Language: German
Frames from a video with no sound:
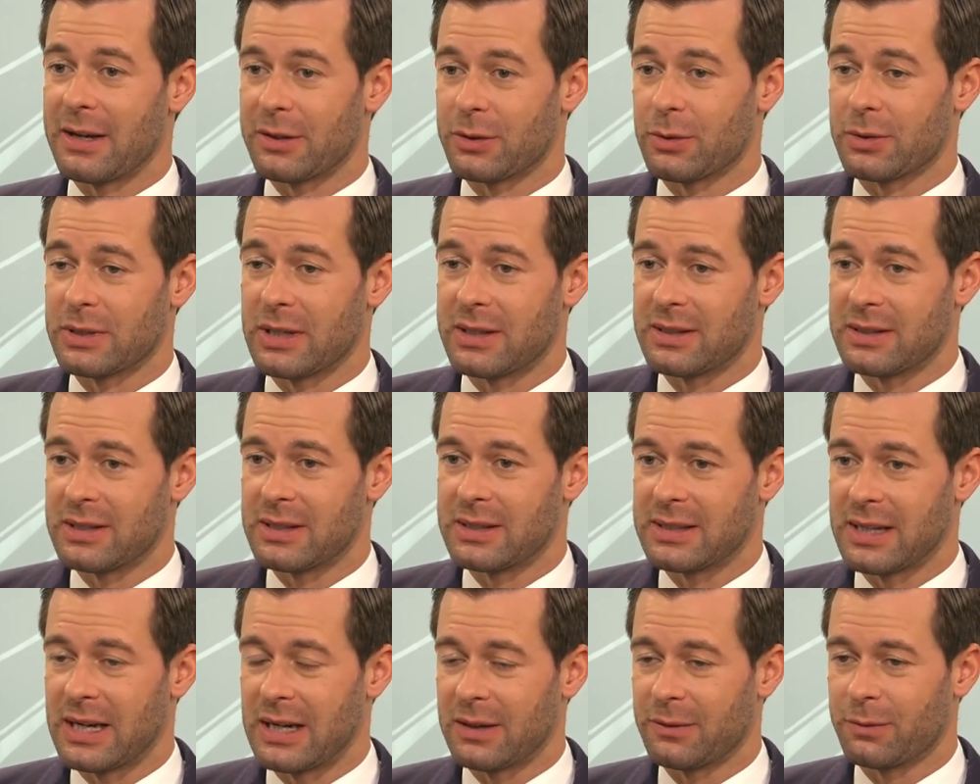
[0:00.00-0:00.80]
so sein
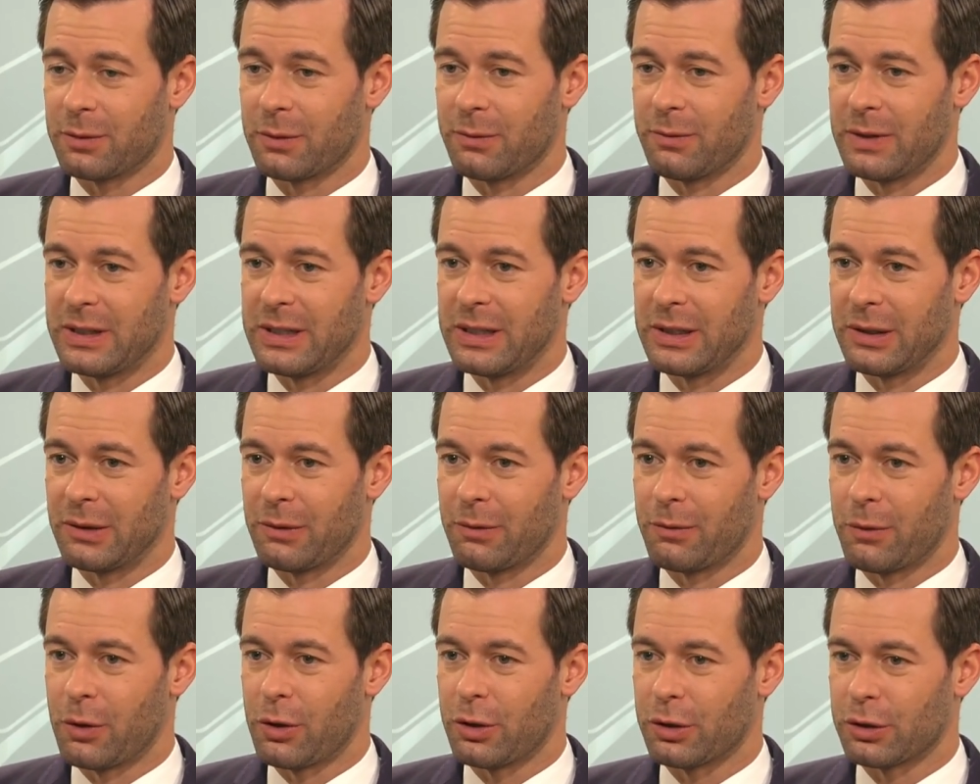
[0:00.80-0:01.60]
Zitat vor
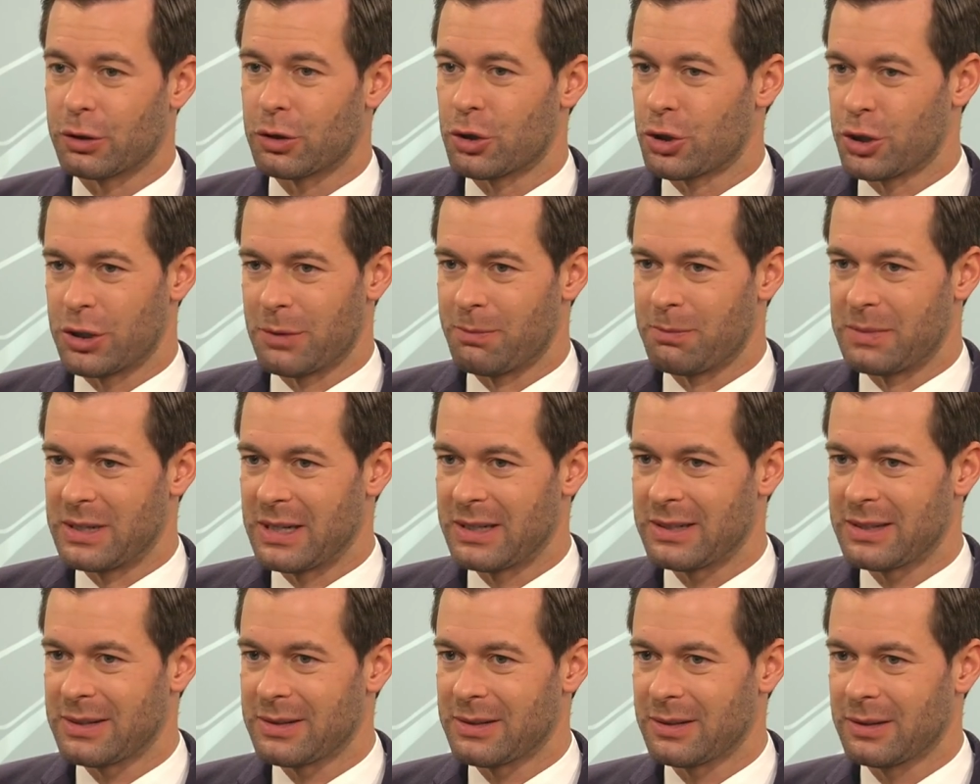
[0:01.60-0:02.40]
wenigen Wochen. Stimmt das?